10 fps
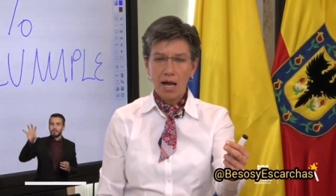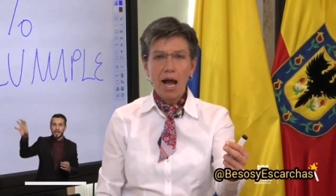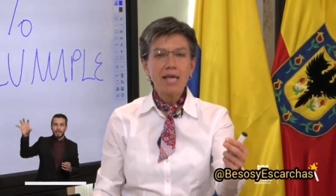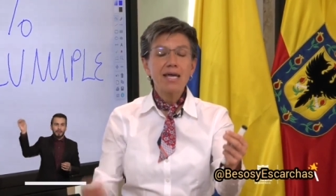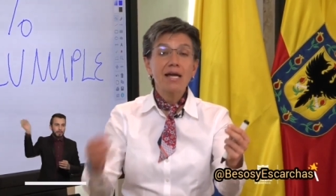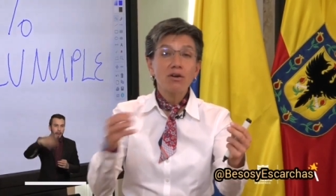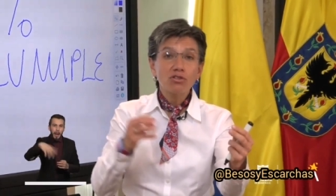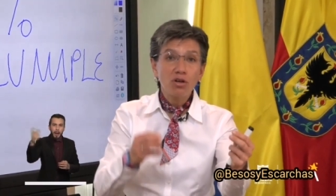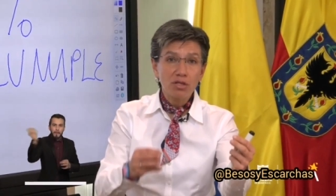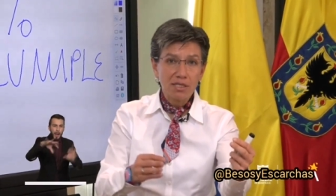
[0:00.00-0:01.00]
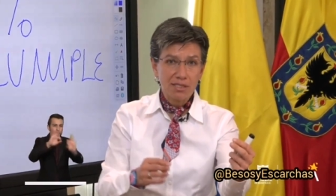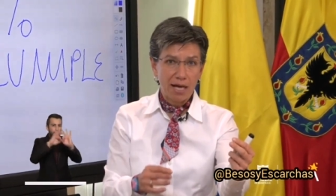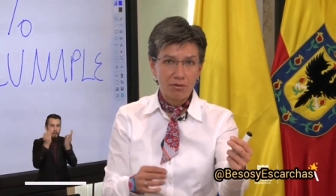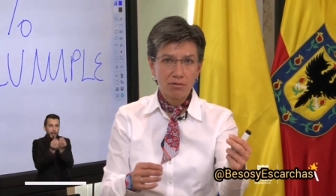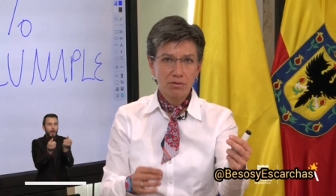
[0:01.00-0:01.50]
Ayer nos
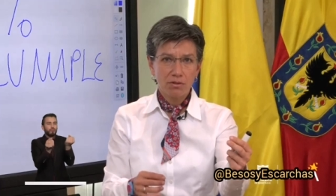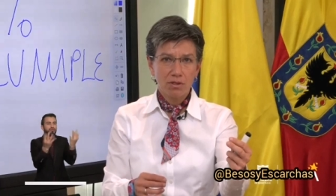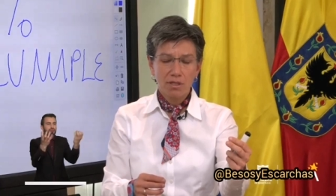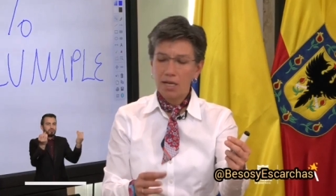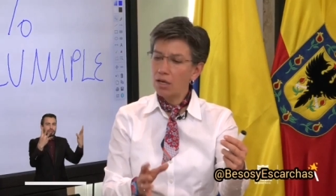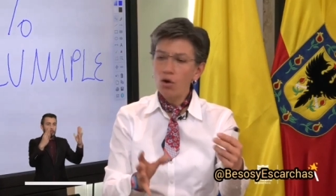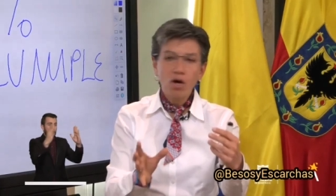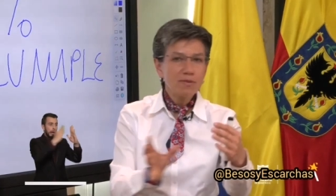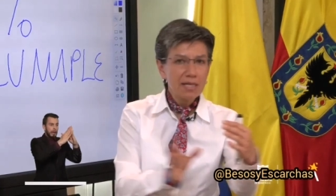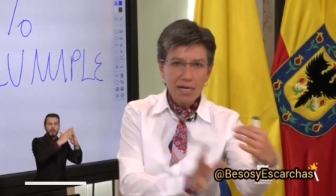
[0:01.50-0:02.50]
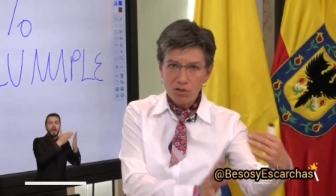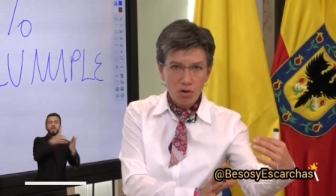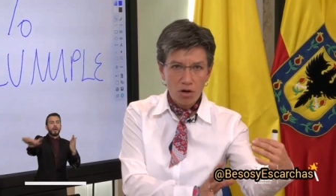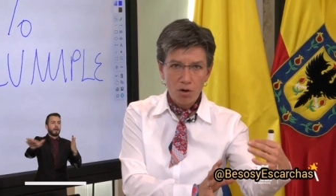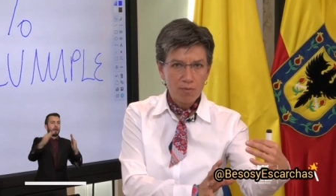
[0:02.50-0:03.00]
contestaron que no es Migración
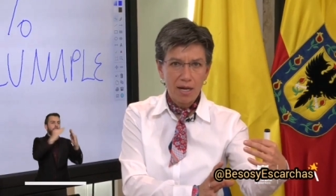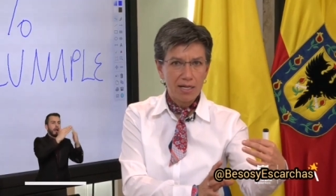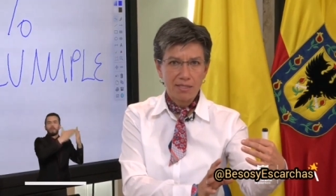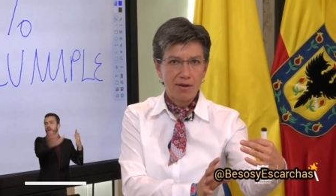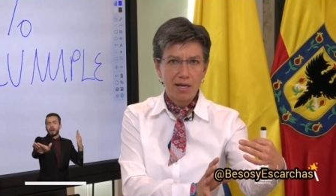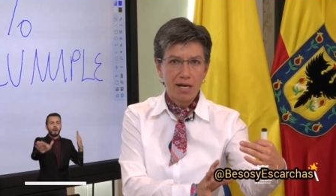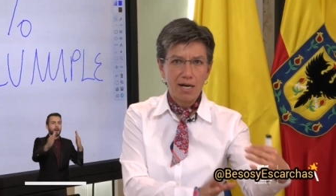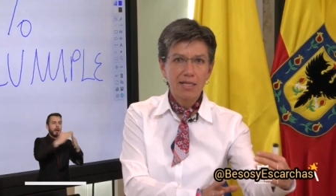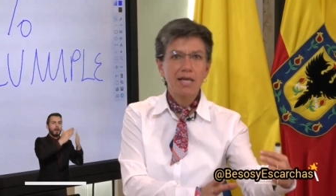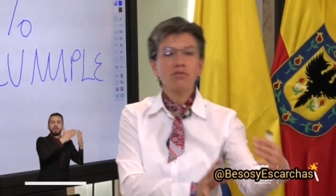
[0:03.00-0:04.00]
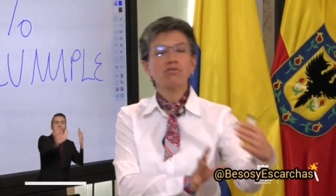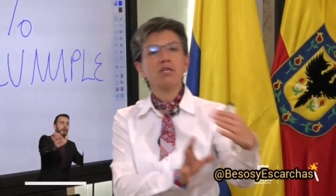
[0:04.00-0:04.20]
Colombia la que se va a encargar de eso,